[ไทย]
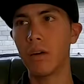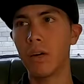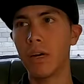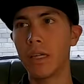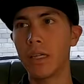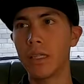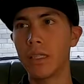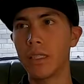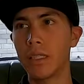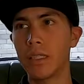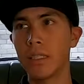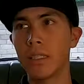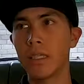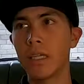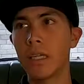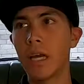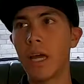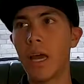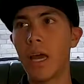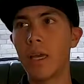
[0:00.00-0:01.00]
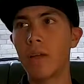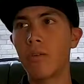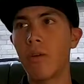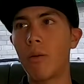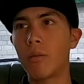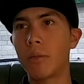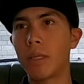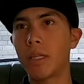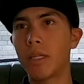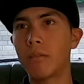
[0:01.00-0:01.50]
ก็ให้ให้ค
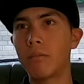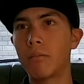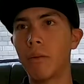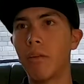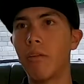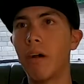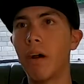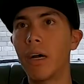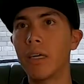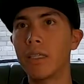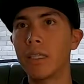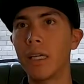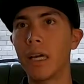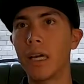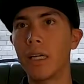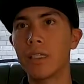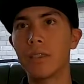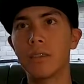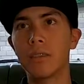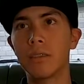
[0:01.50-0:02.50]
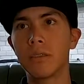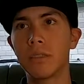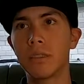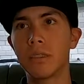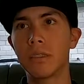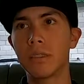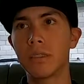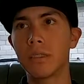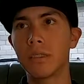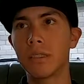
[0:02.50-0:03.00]
วามคิดแบบว่าเนี่ย
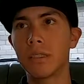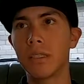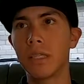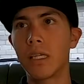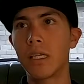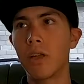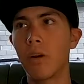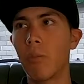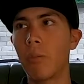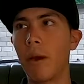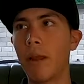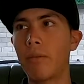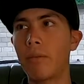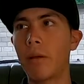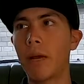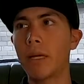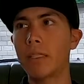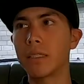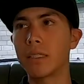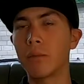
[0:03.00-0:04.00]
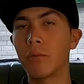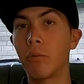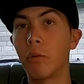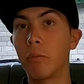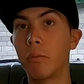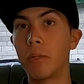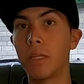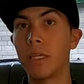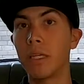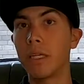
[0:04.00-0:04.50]
ที่เราปั่นมาสิบก
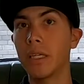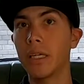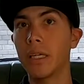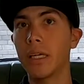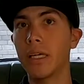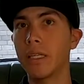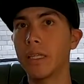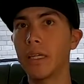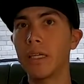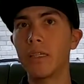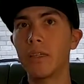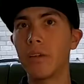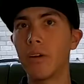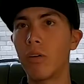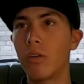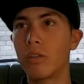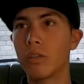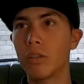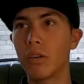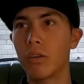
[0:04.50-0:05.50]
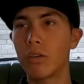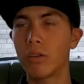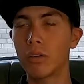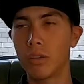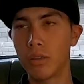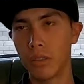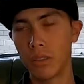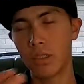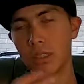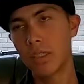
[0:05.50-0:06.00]
ว่าปีอะไรเนี่ยเราต้อง
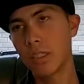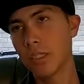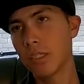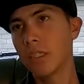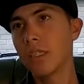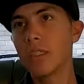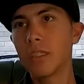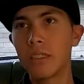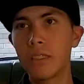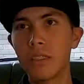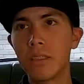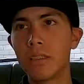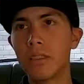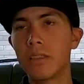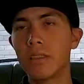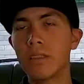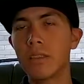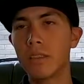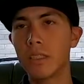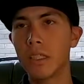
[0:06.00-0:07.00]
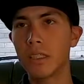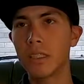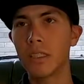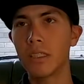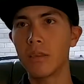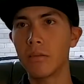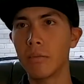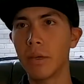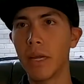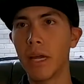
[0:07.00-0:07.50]
นึก
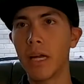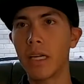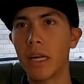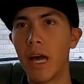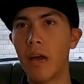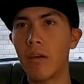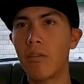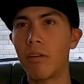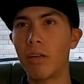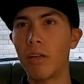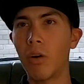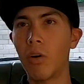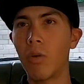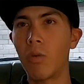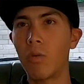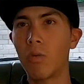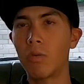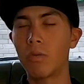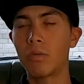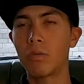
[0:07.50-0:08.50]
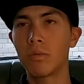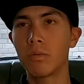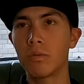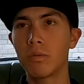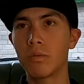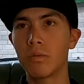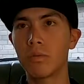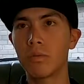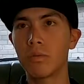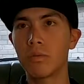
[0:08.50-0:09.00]
ถึงไปข้างหลังว่าเรา
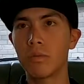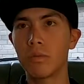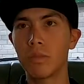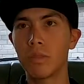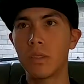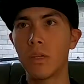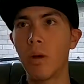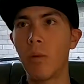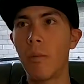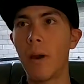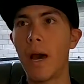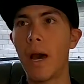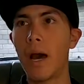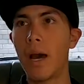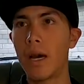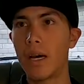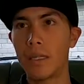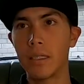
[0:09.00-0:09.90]
เรามา